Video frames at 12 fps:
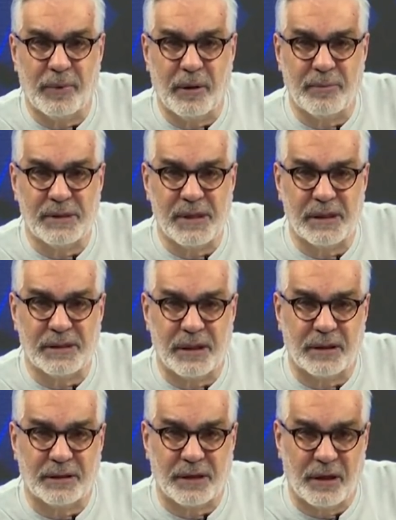ya biz de
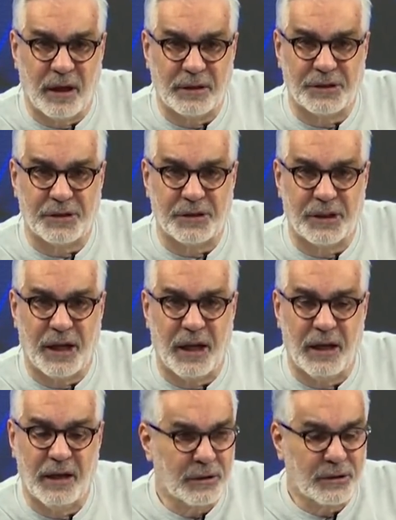sana sanatçı
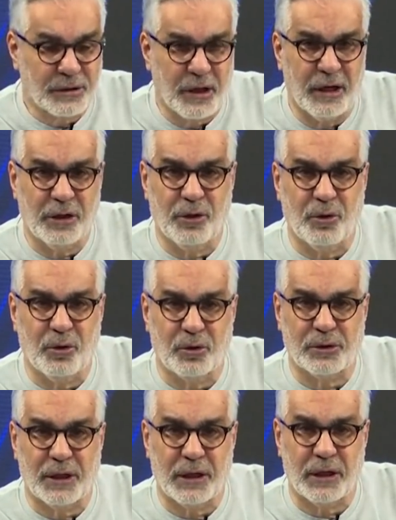diye saygı
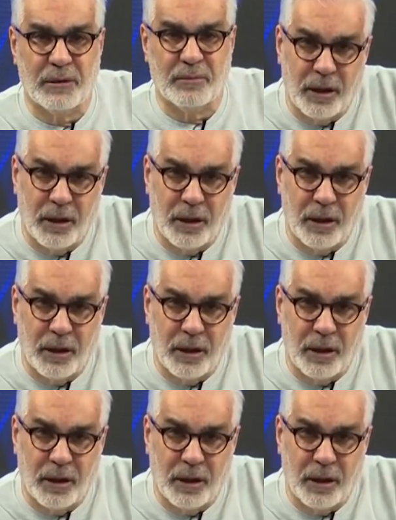gösterelim.